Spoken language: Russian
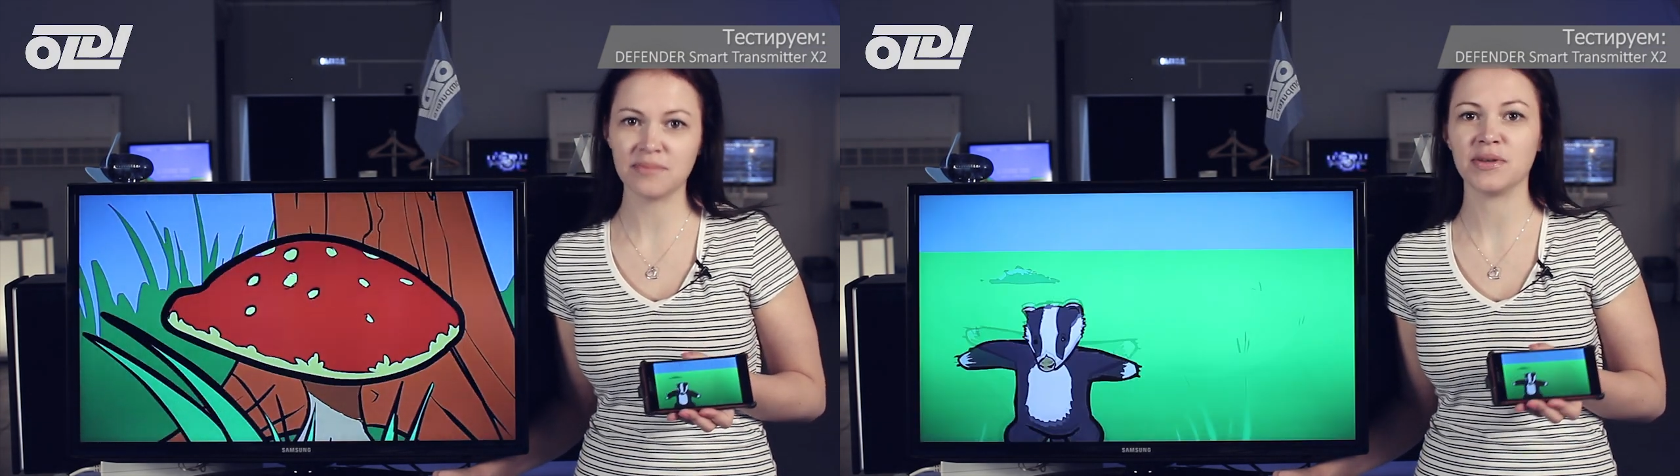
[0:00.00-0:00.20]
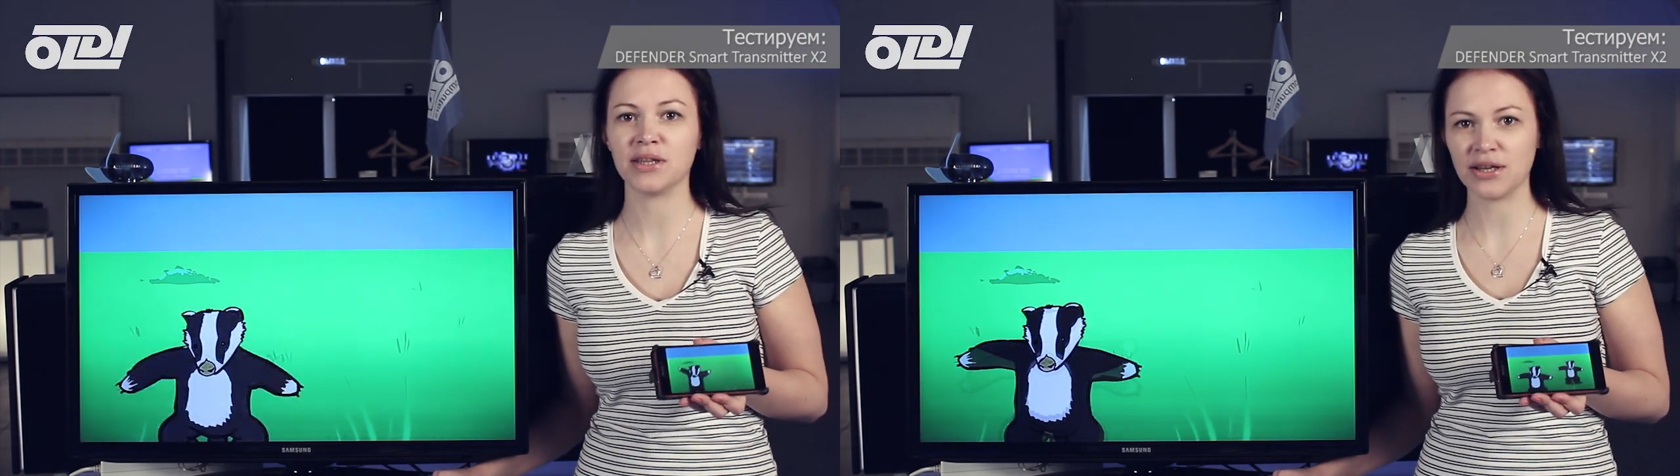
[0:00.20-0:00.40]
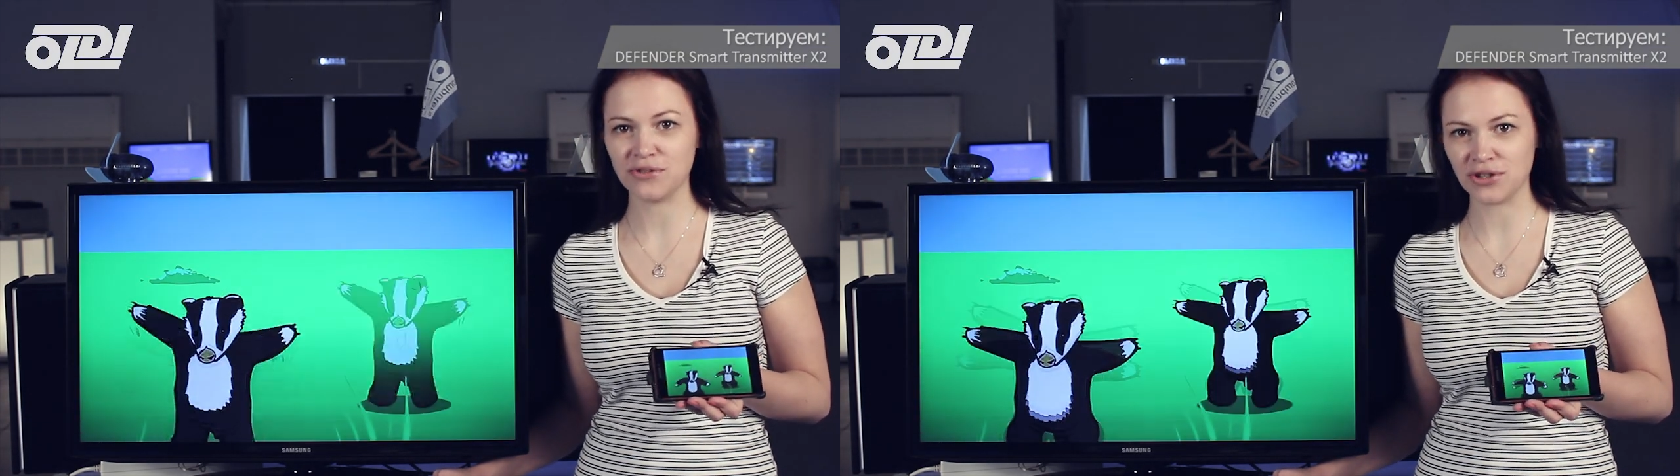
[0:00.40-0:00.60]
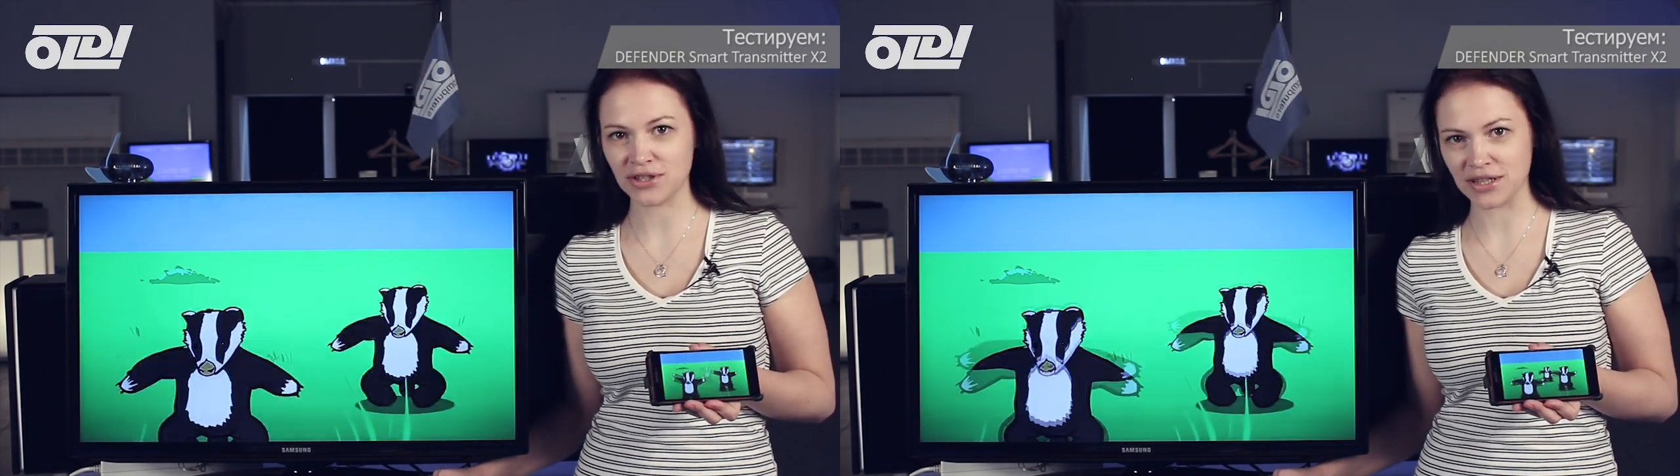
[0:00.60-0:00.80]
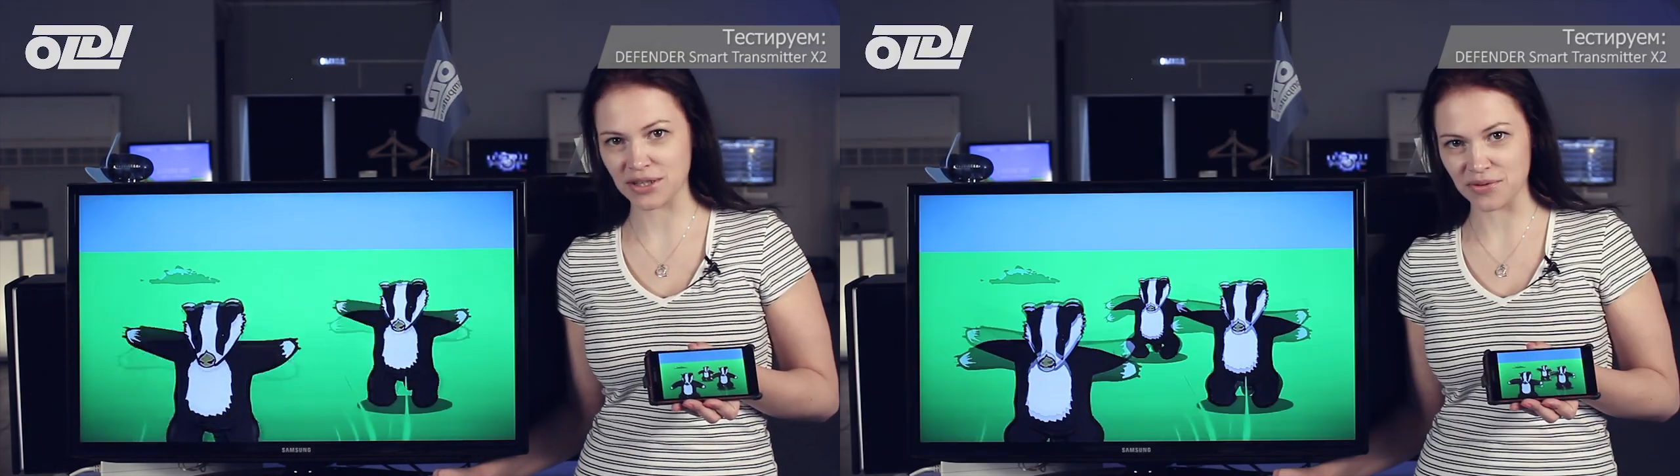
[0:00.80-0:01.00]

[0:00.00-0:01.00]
питающийся от